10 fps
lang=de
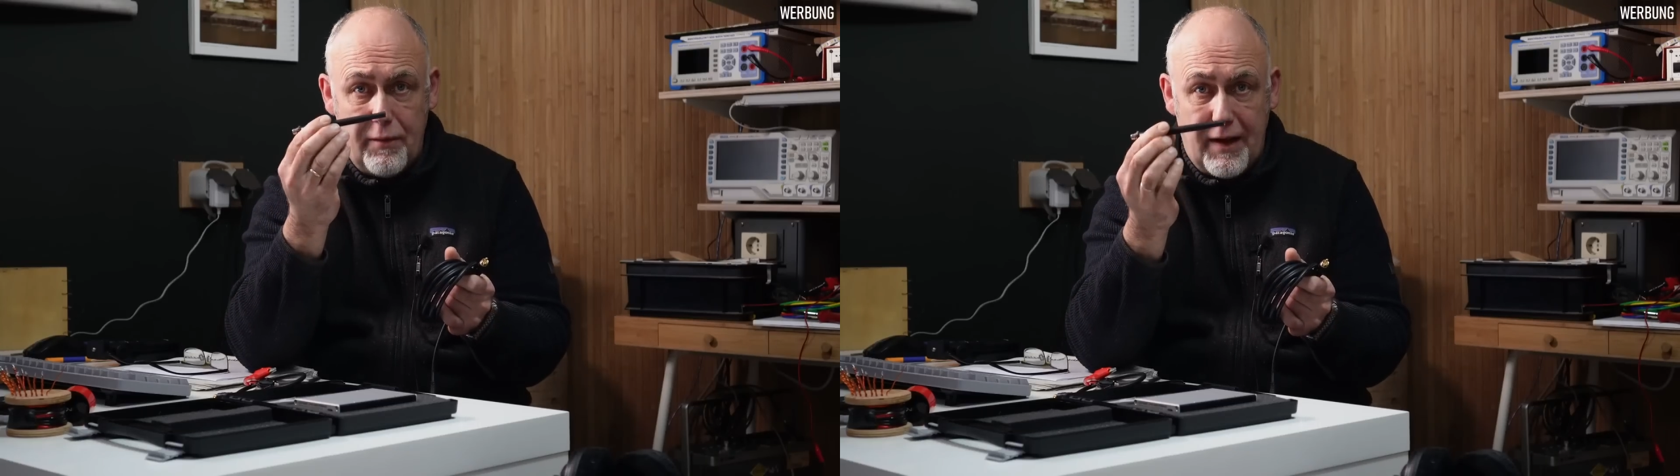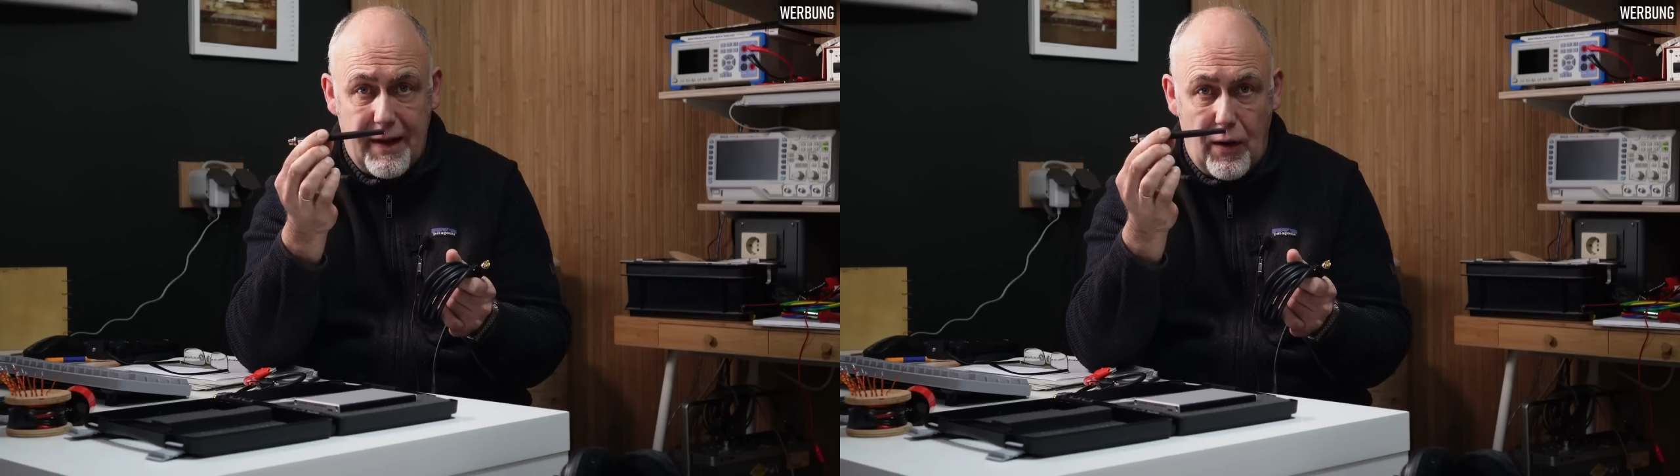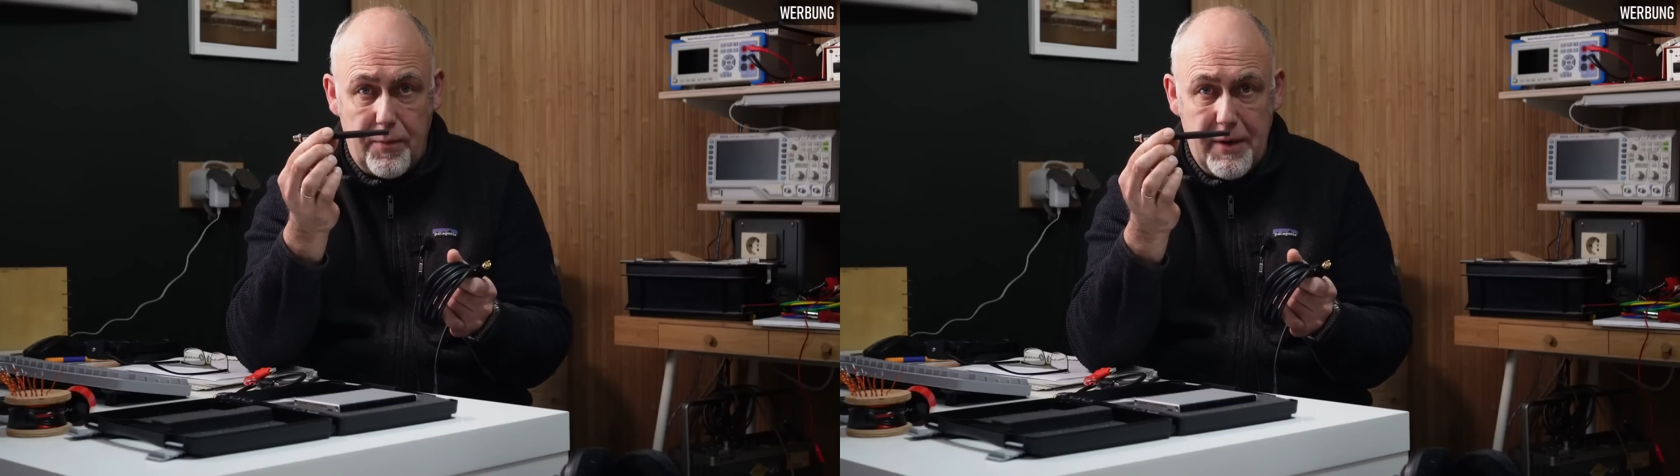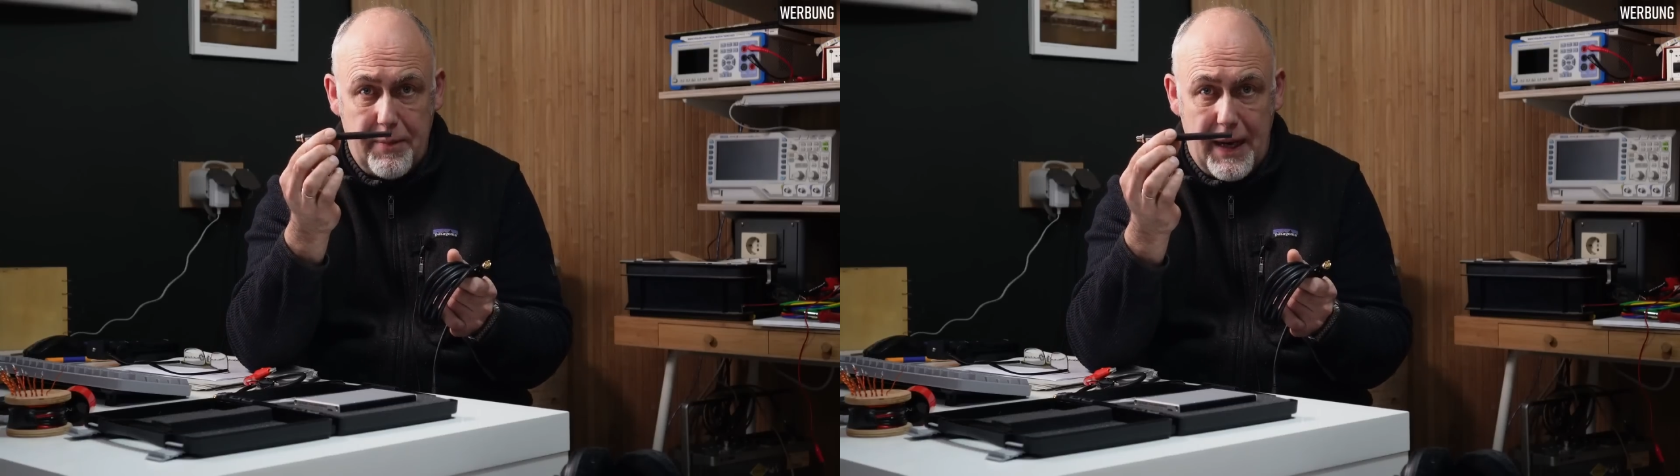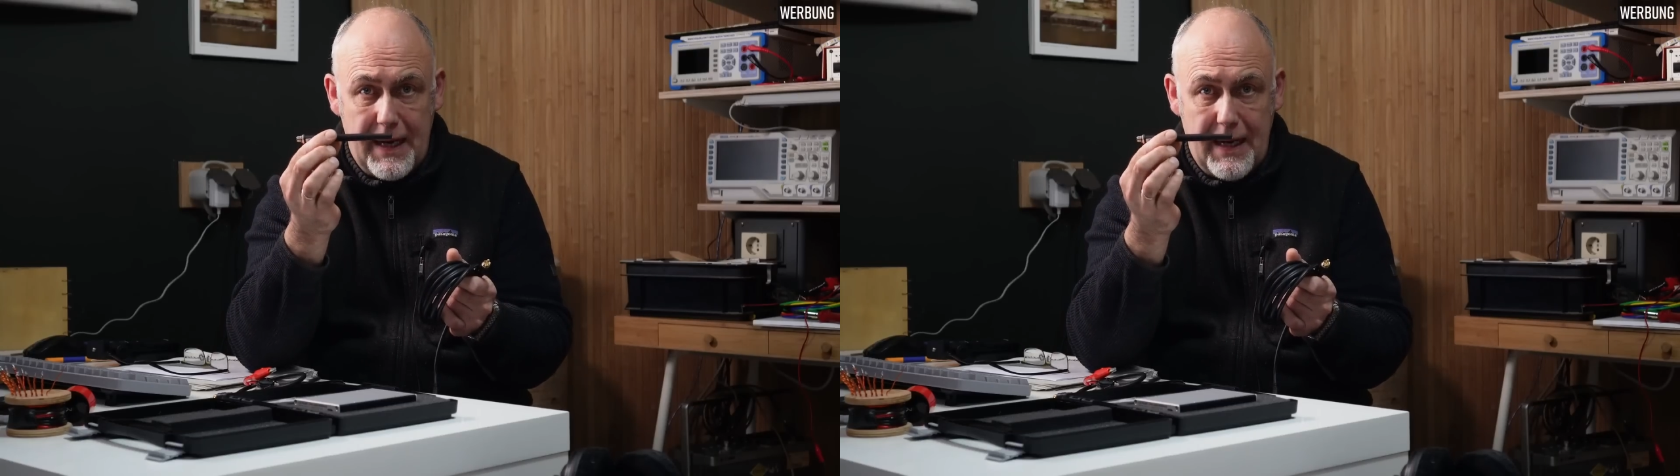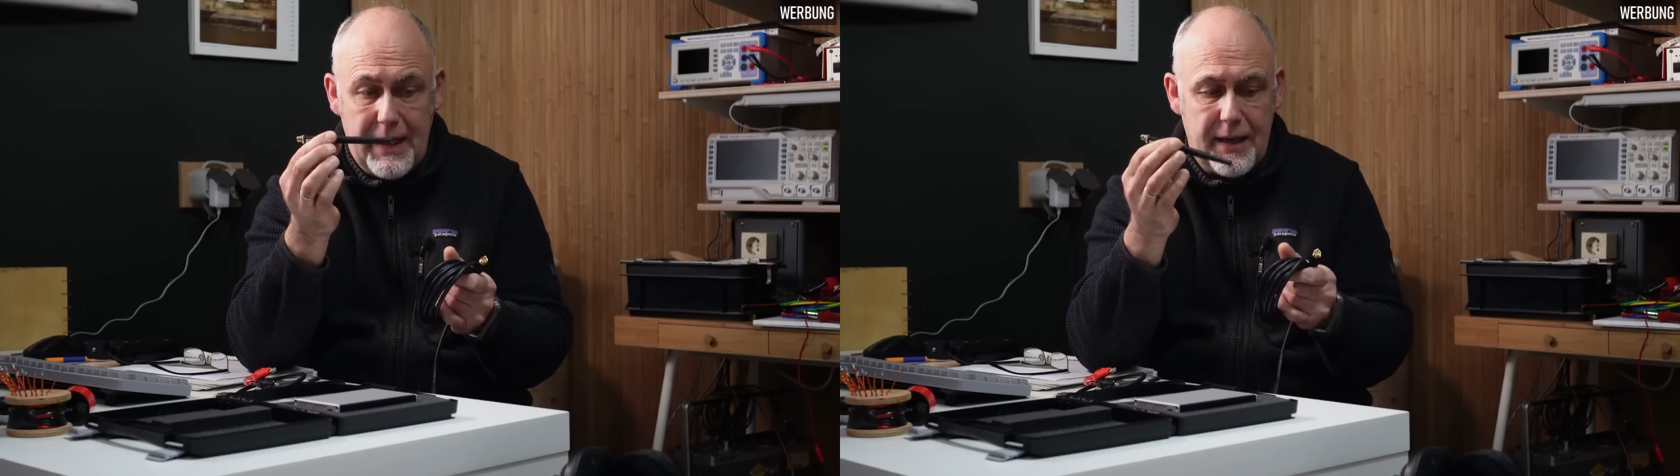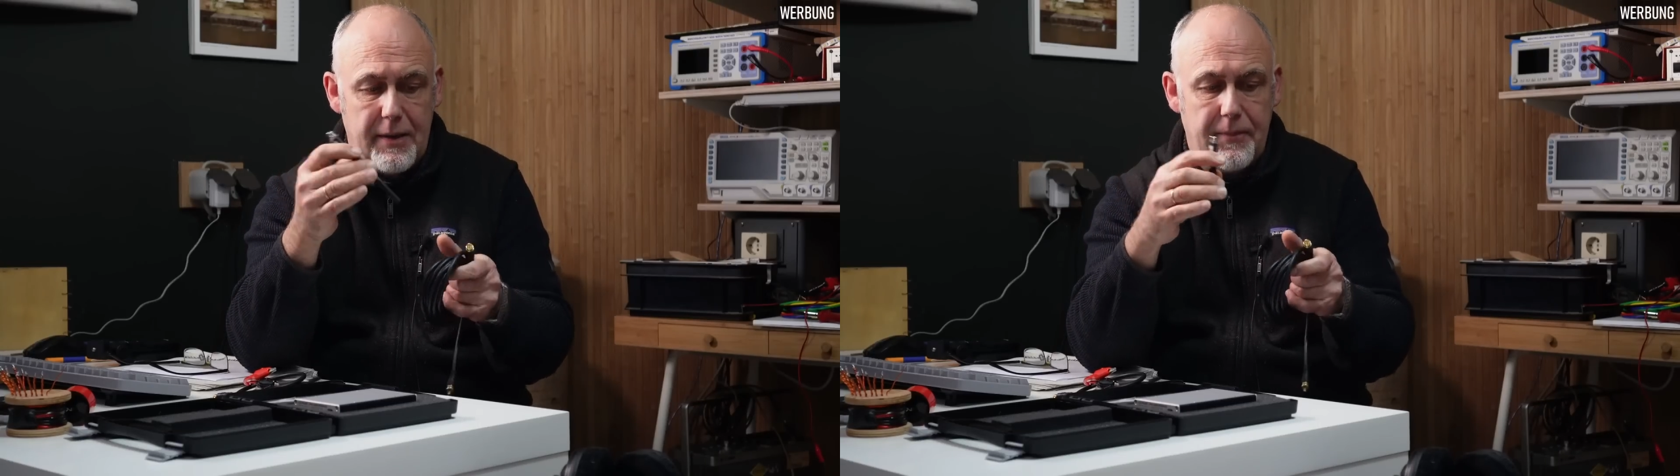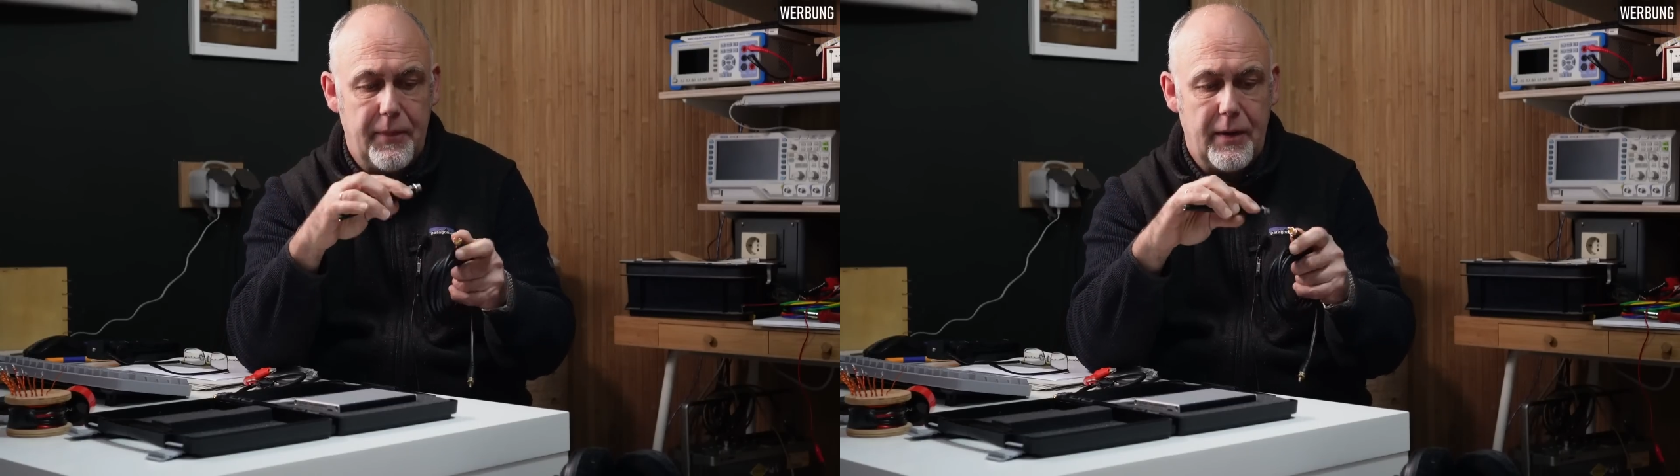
was auch mit beiliegt,